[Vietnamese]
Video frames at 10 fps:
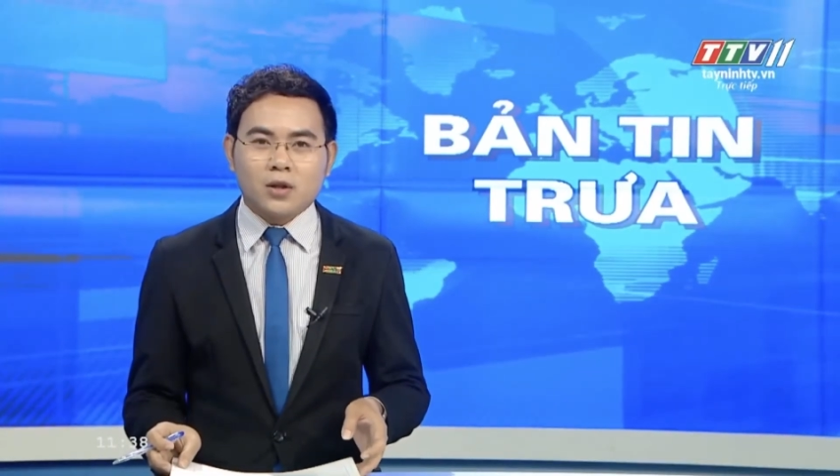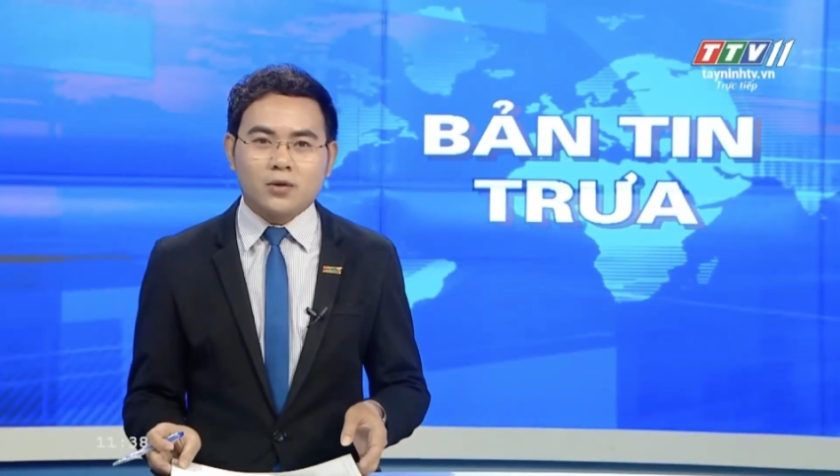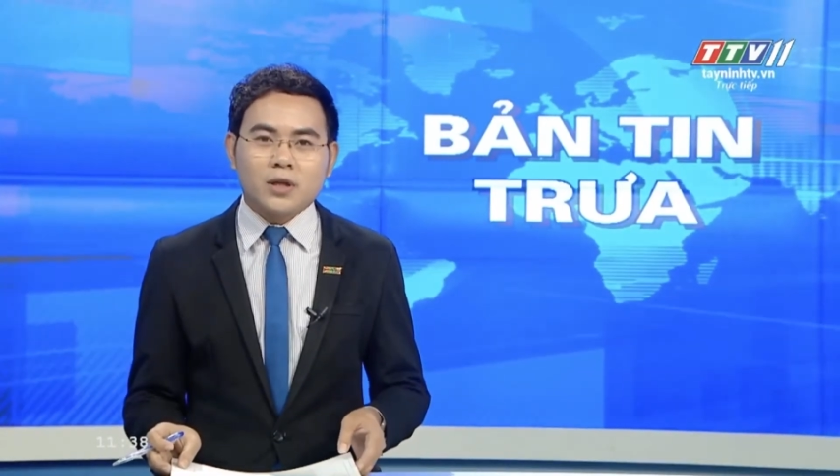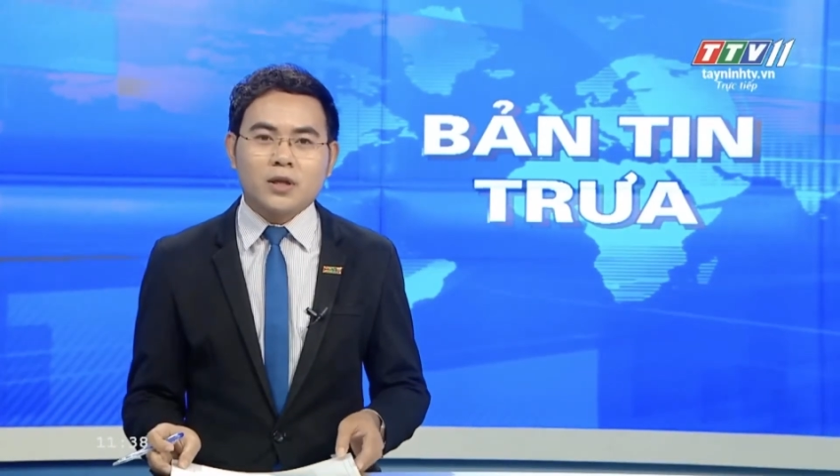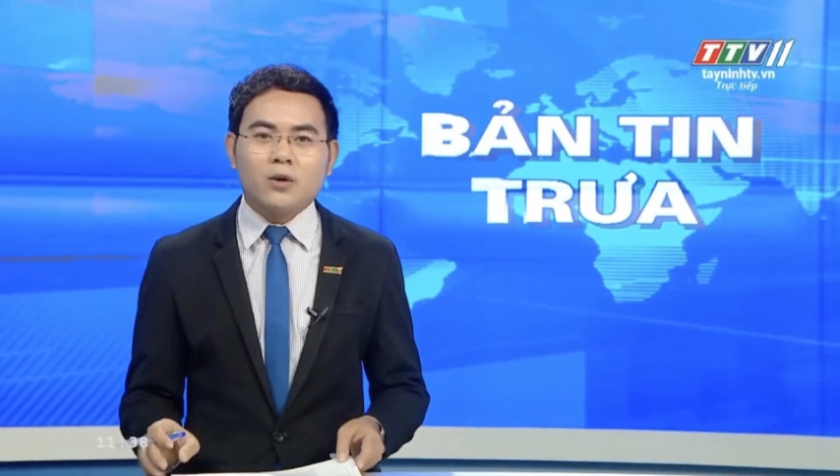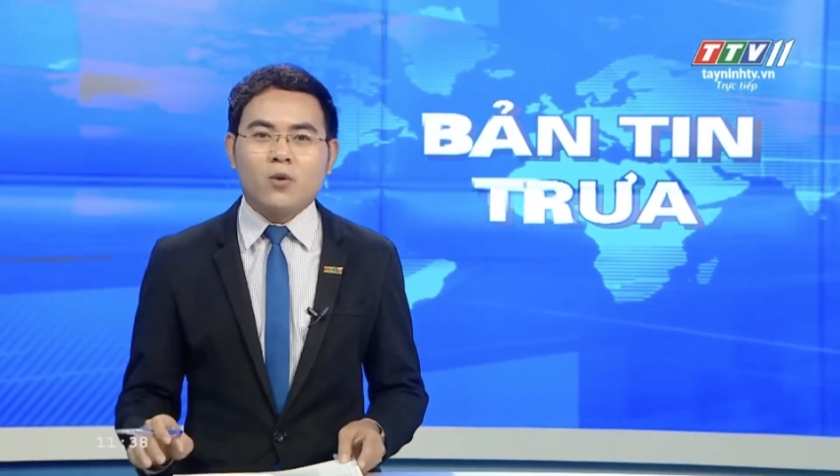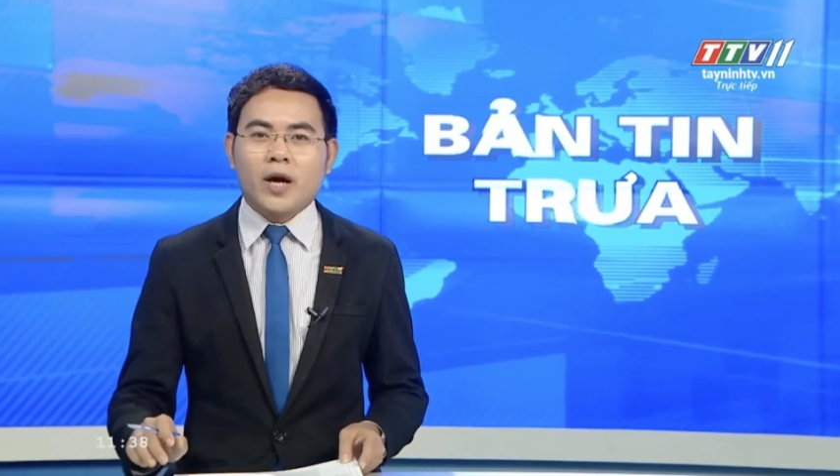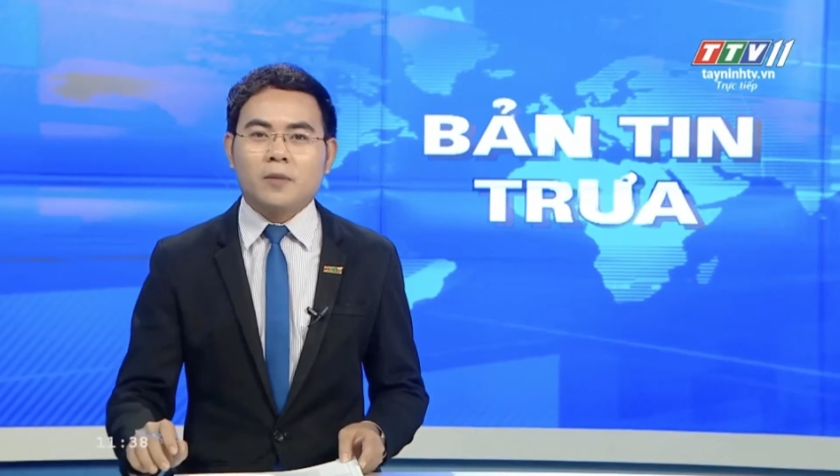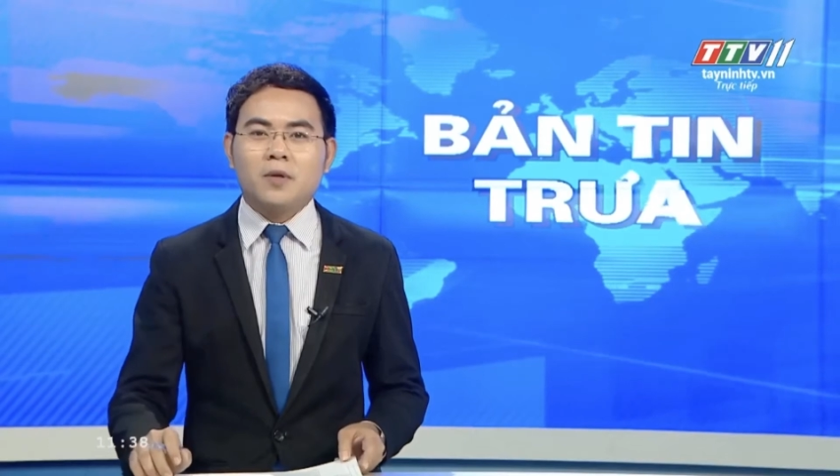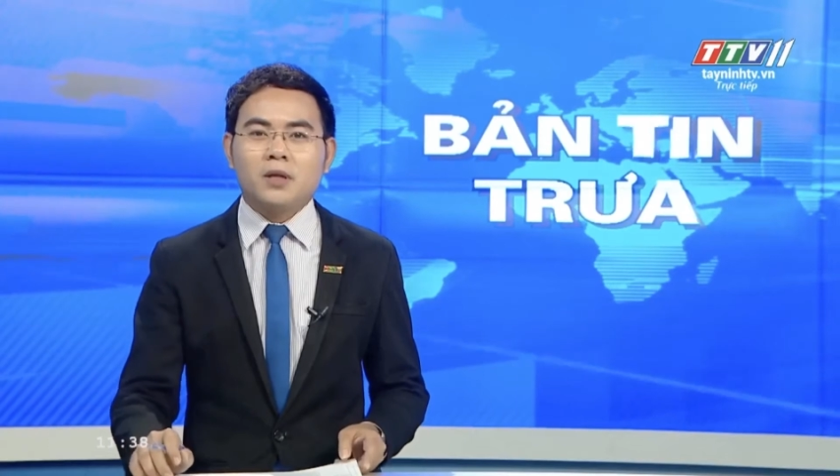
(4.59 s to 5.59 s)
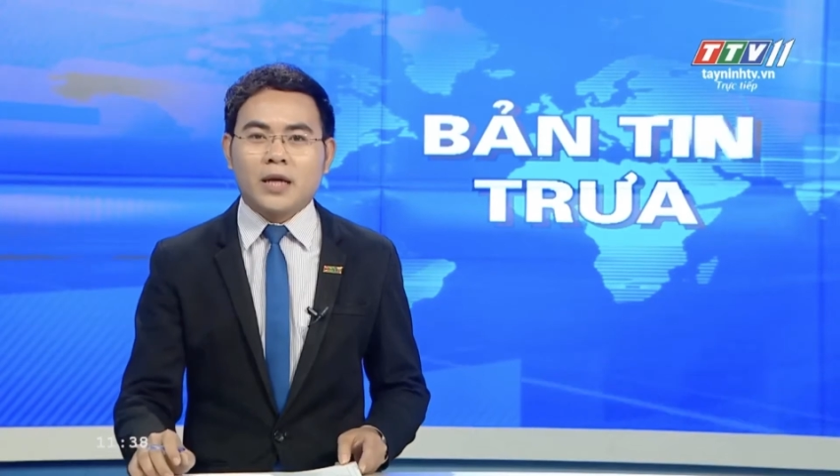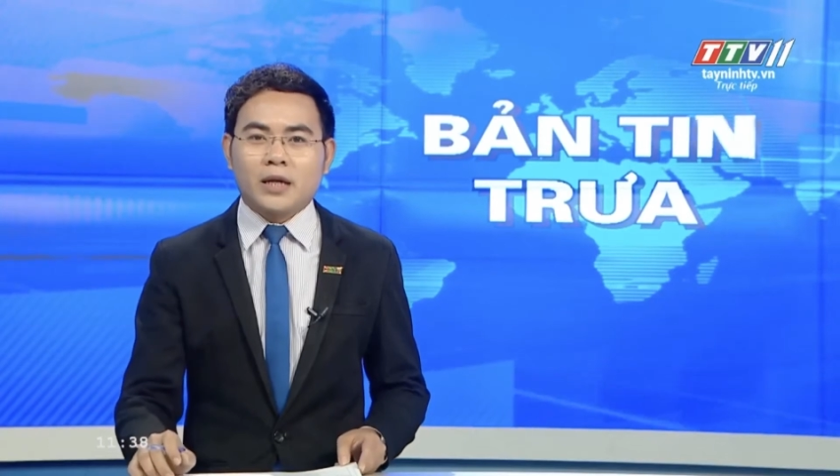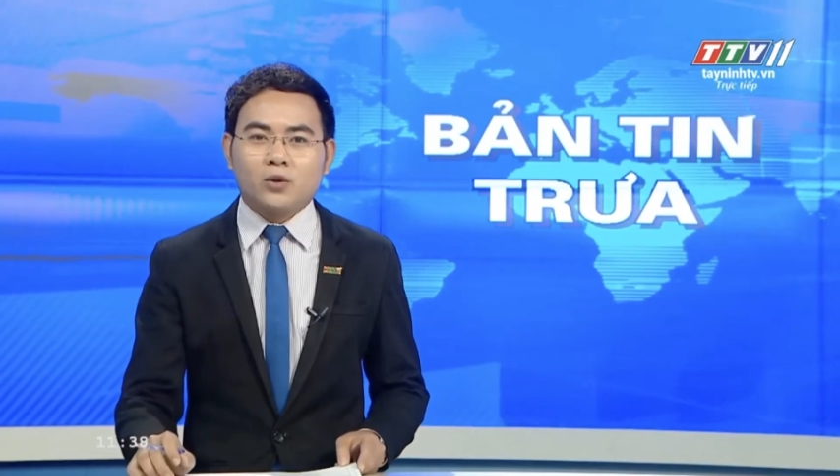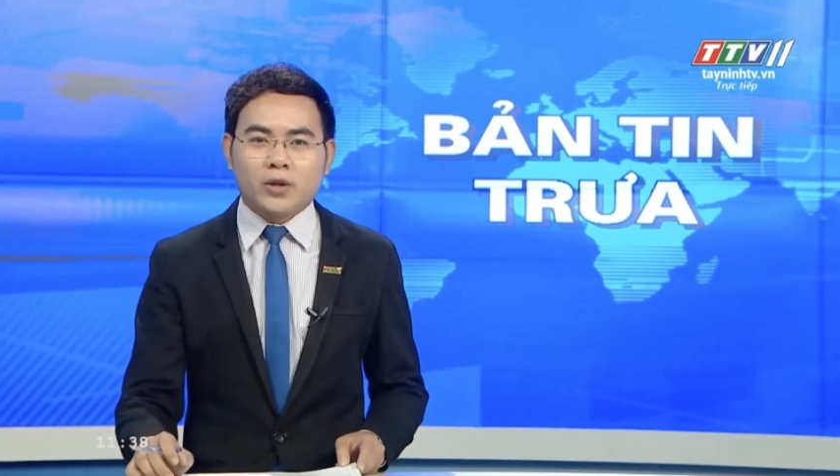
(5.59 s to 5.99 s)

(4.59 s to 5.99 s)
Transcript: tổ chức liên hoan bước nhảy